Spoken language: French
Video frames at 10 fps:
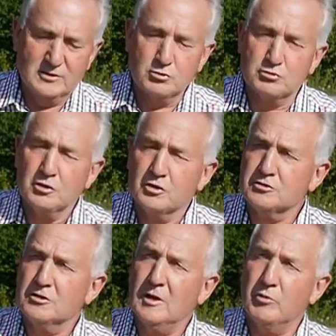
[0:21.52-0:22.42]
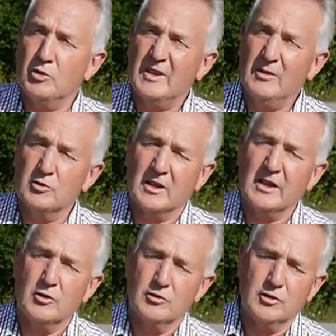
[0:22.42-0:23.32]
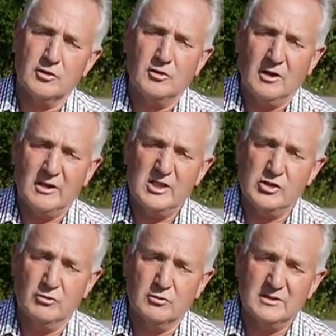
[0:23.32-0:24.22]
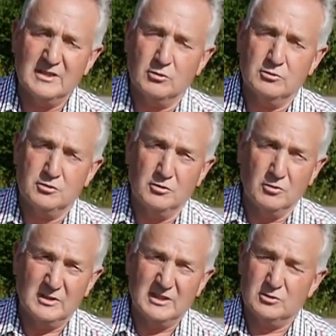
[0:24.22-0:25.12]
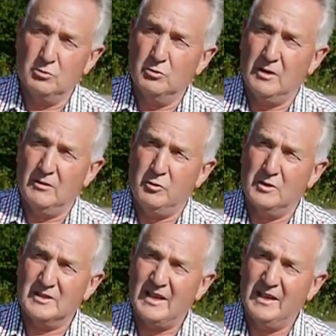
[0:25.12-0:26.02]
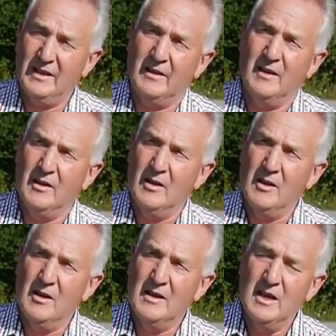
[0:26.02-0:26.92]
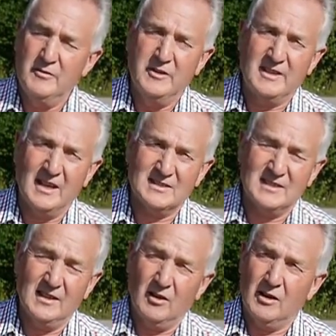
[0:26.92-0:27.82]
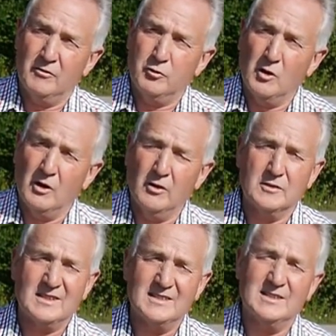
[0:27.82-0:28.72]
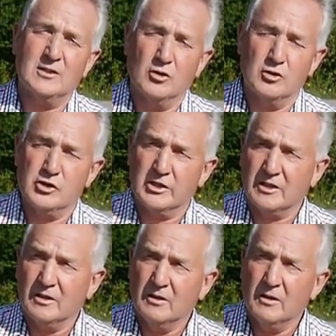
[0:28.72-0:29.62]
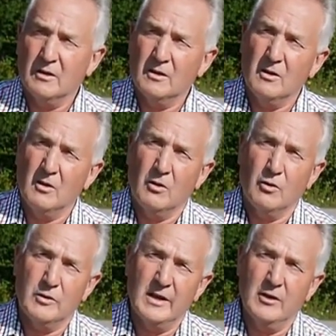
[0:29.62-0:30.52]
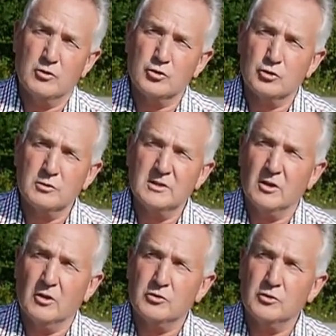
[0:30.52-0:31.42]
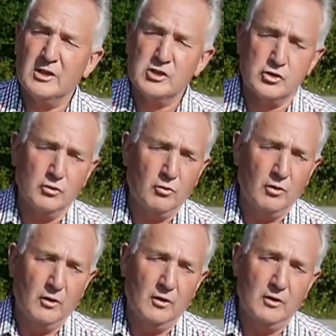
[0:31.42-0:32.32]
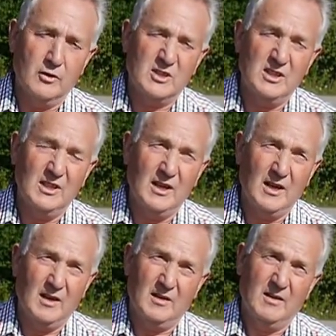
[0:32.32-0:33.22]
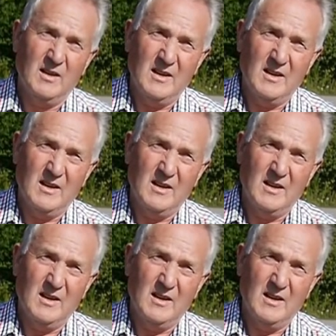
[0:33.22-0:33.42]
soucieuse d'apporter aux agriculteurs de la région des solutions qui sont à la fois très efficaces et à la fois euh, très écologiques. On est aujourd'hui dans une région euh, qui est